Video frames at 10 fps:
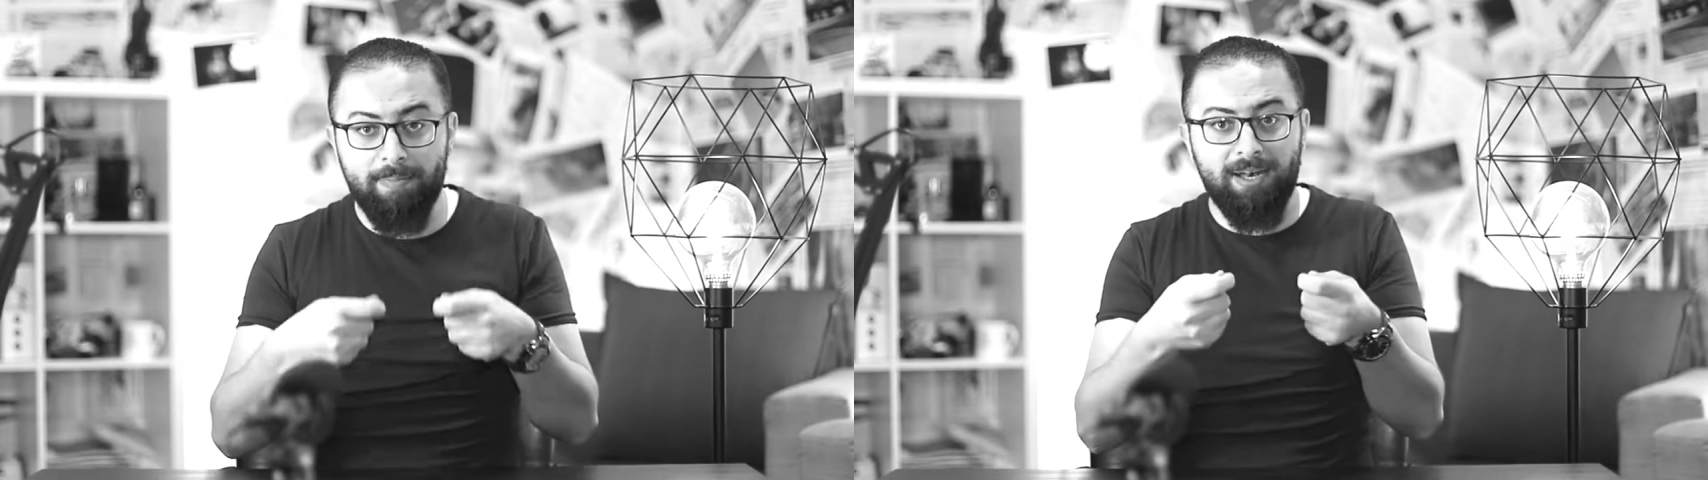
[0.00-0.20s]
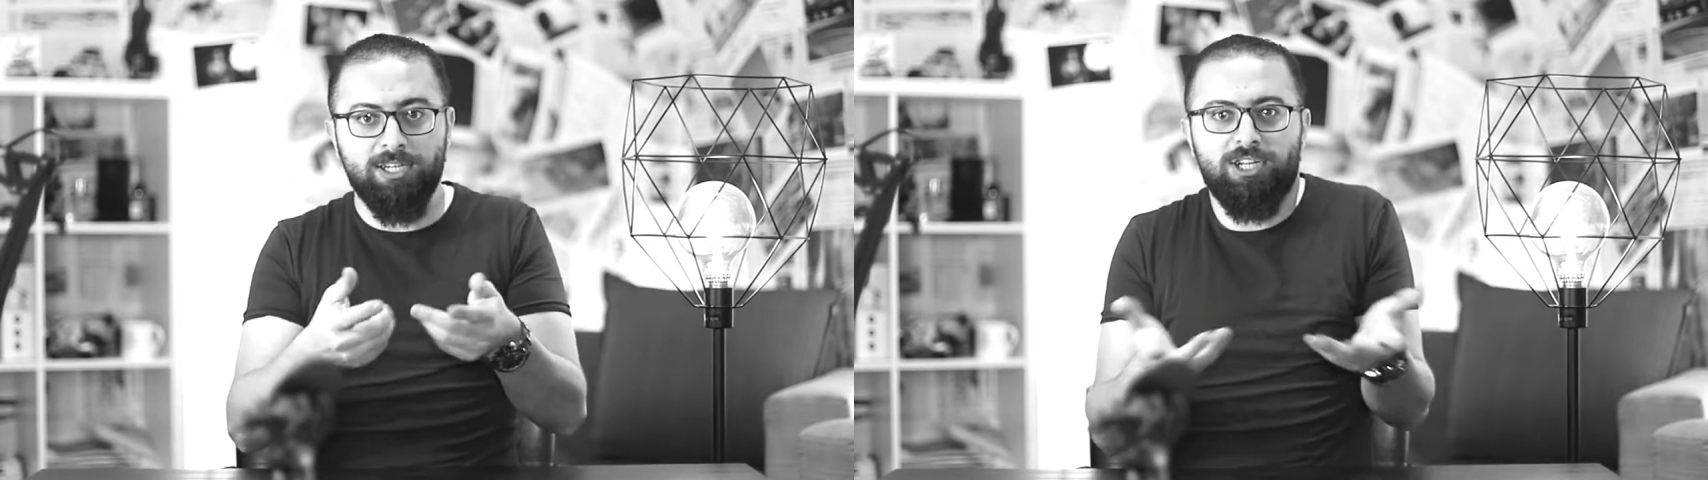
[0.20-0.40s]

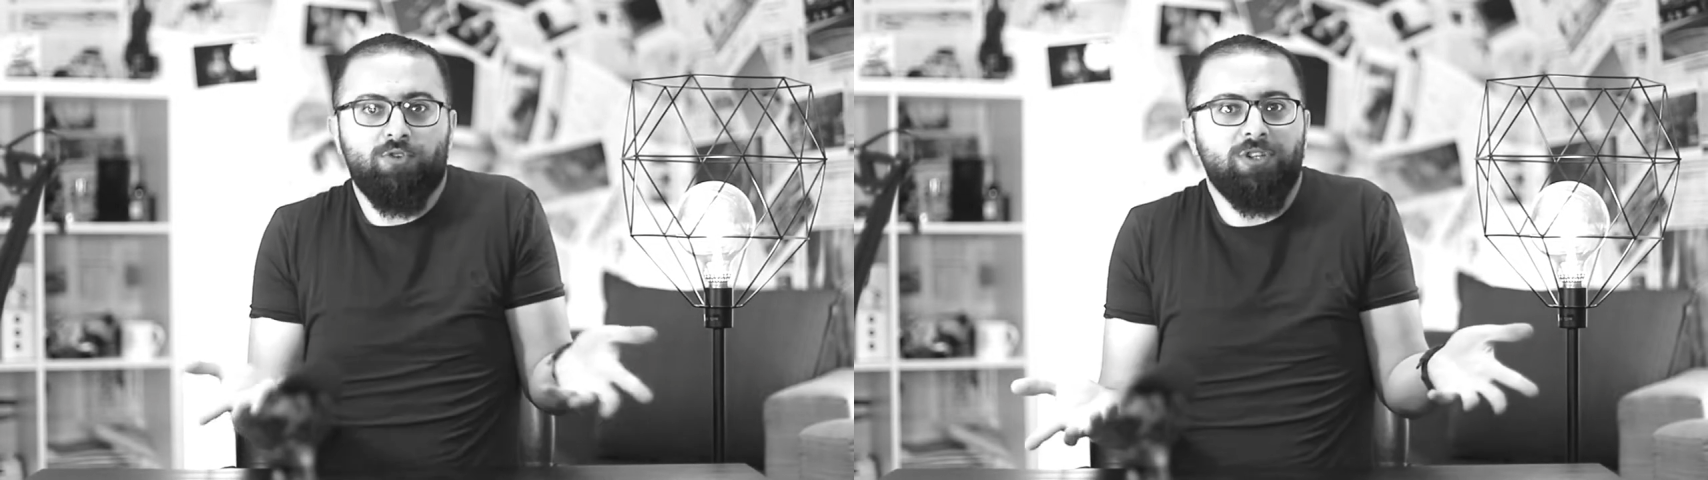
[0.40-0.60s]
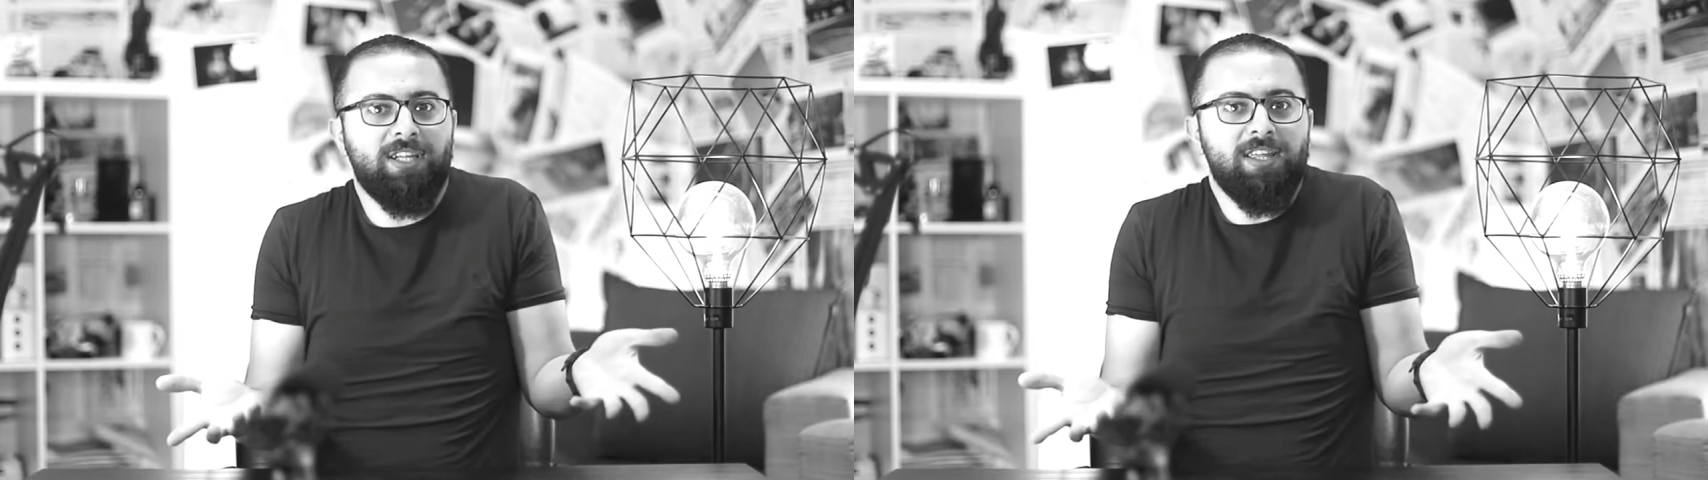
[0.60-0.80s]
ابلش انا
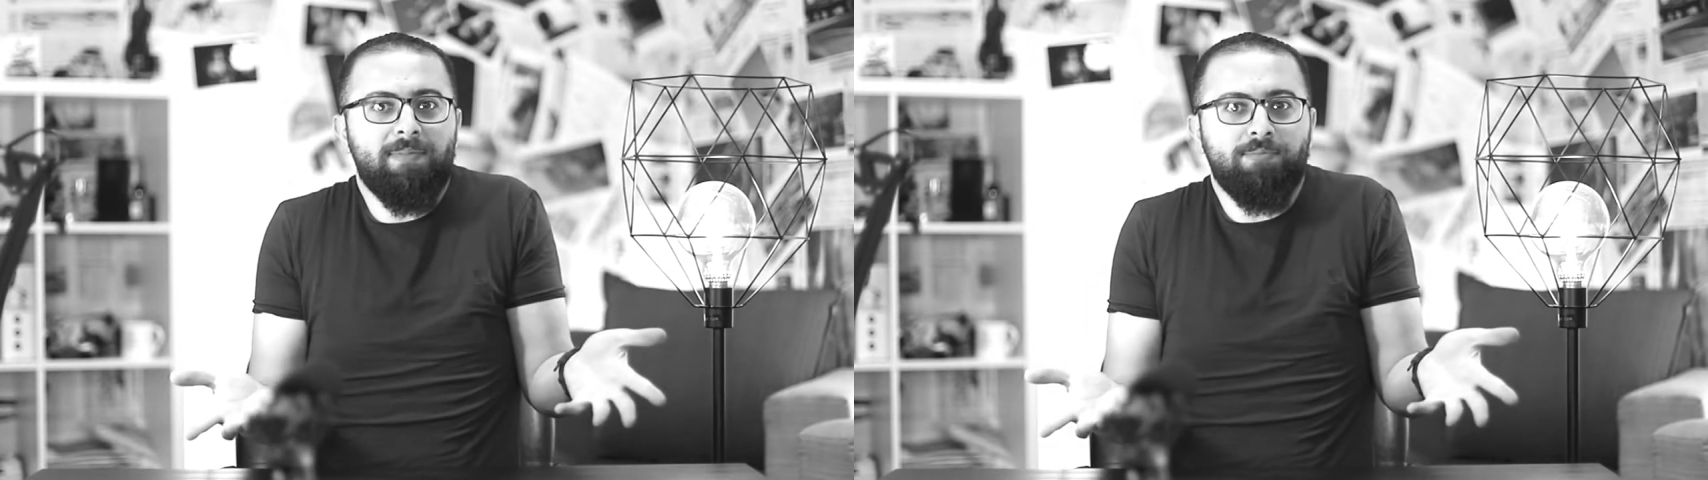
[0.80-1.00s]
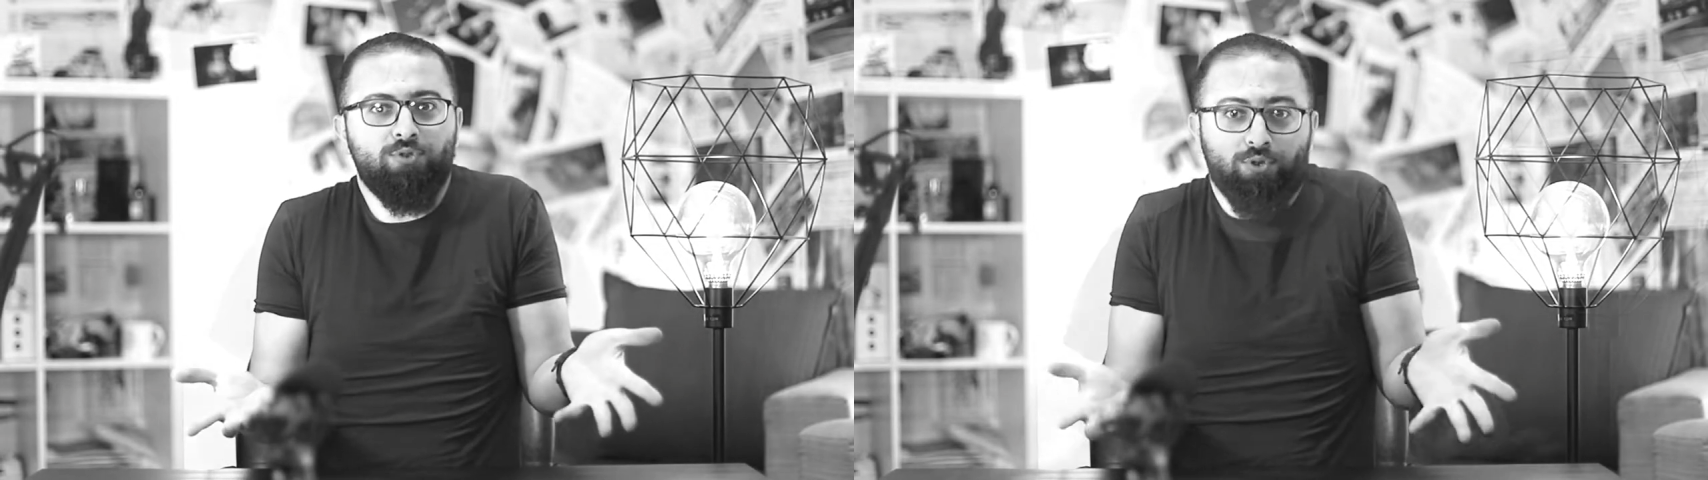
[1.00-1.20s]
كنت كثير
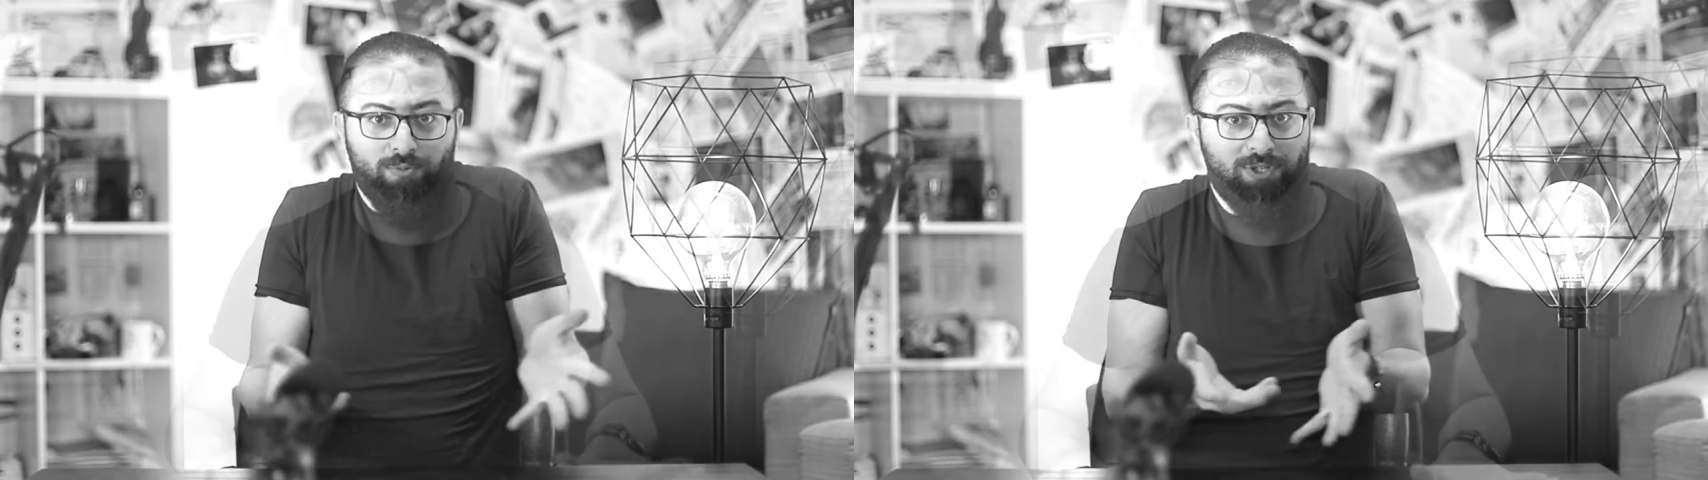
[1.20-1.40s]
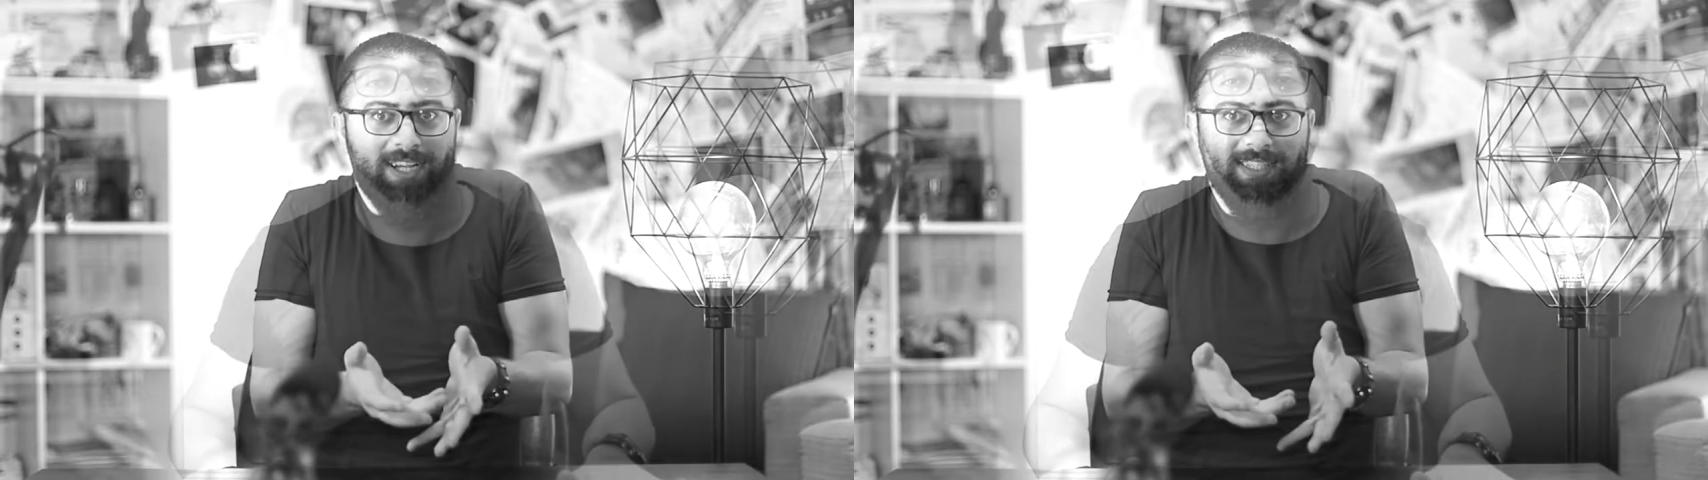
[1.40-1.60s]

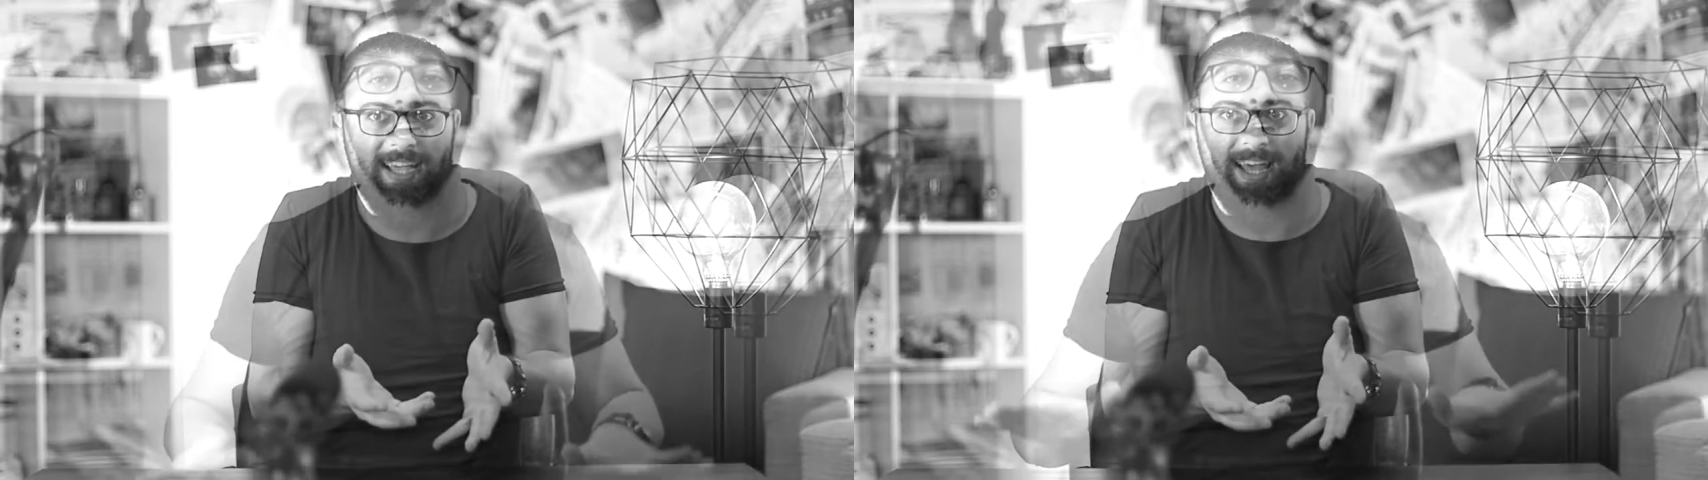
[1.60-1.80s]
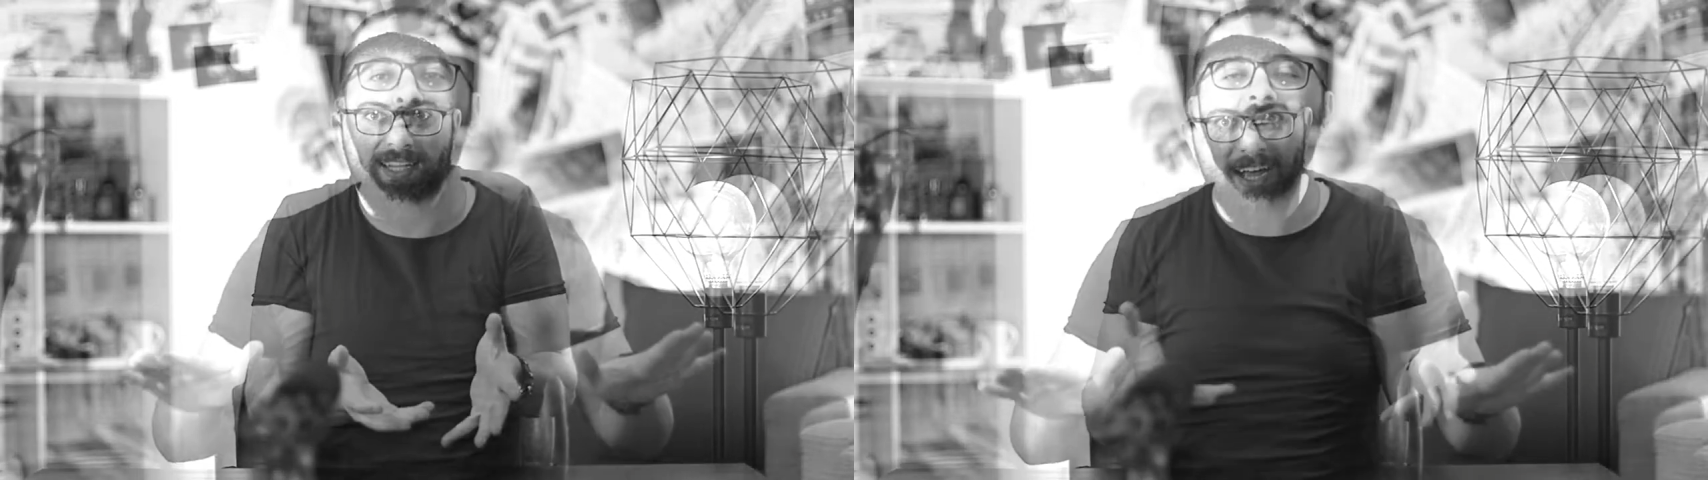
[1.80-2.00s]
مبسوط ومجهز
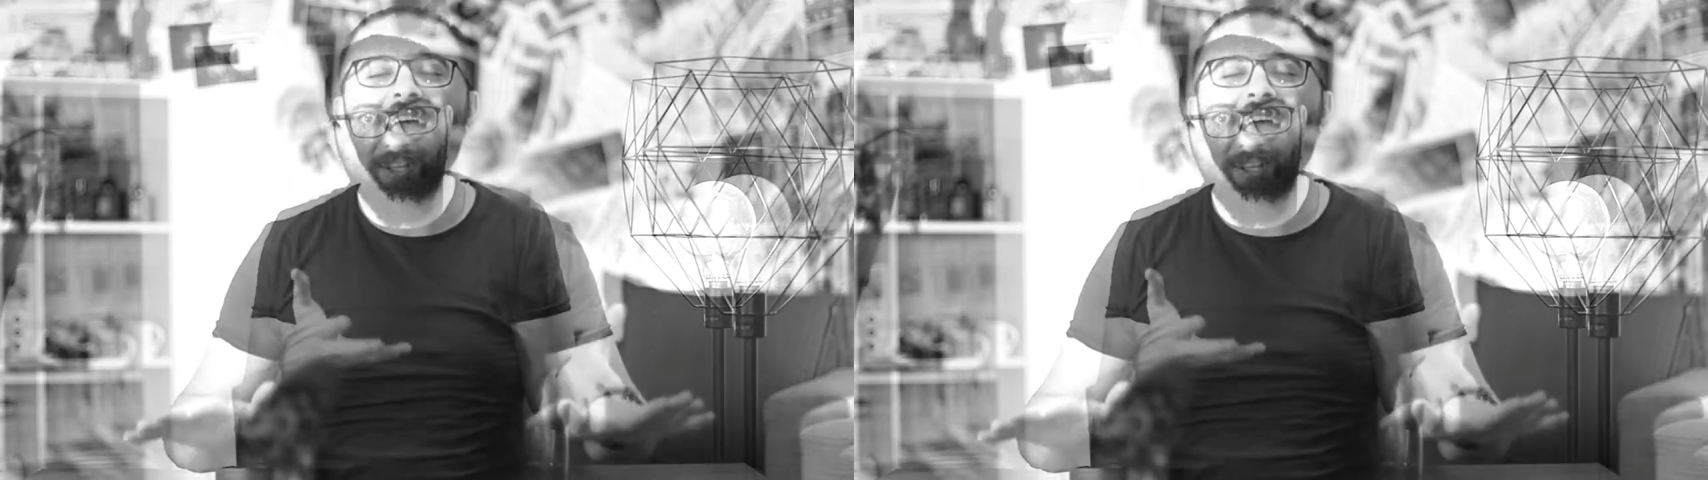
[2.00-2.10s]
حالي